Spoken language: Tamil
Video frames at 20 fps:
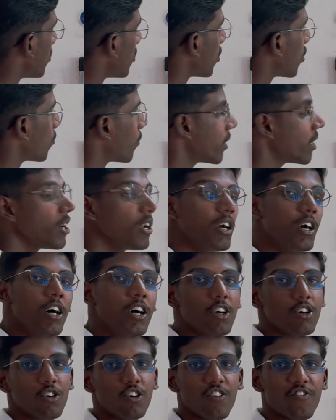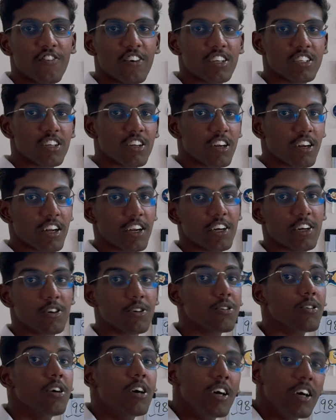ஜீரோ ஒன் டூ ஃபைவ் ஜீரோ நைன் டூ
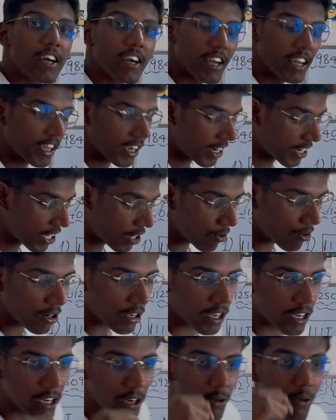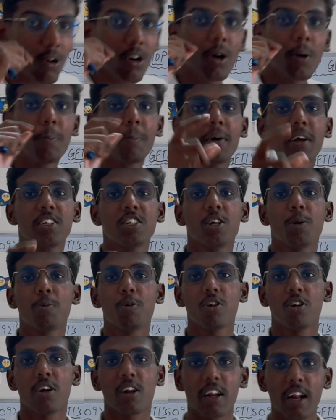கிளியர் கட்டாக உங்களுக்கு உங்கள் பேஸ்ட் அப்
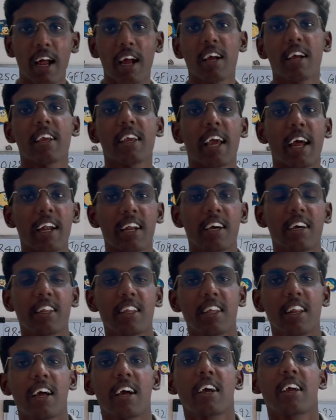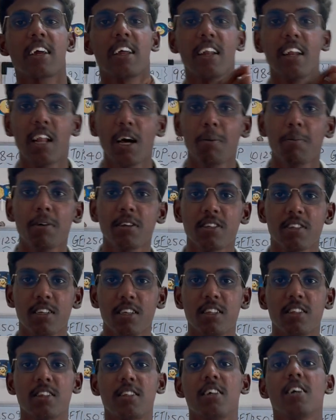பண்ண ரேங்க் கேட்டகரி ரேங்க் எல்லாமே
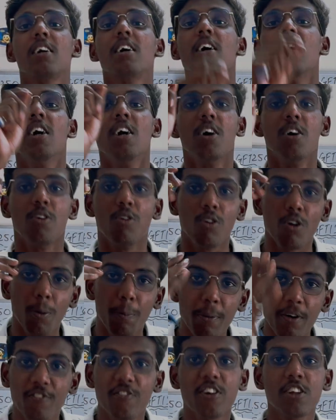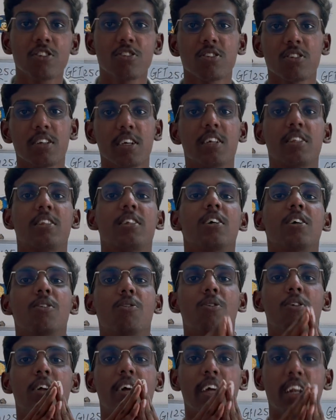சேர்த்து உங்கள் ப்ரிஃபரன்ஸும் சேர்த்து
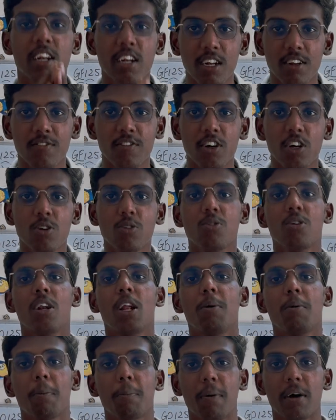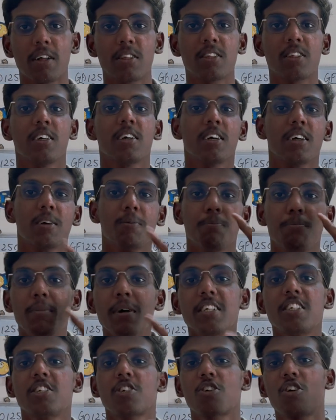உங்களுக்கு என்னென்ன வேணும் எல்லாமே பார்த்து
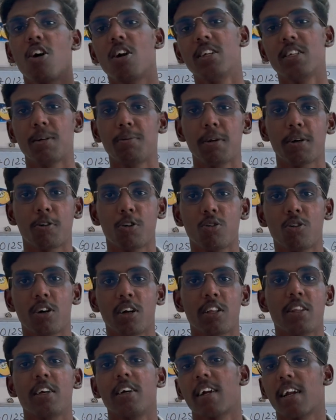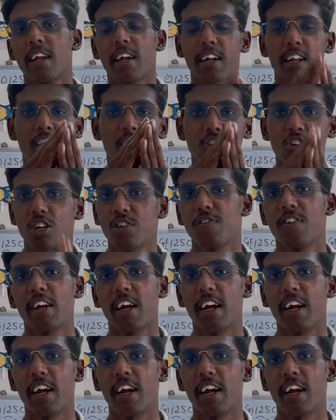பெஸ்ட் காலேஜ் எப்படி கொடுக்குறது கிளியர்டாக நான் சாய்ஸ் பண்ணி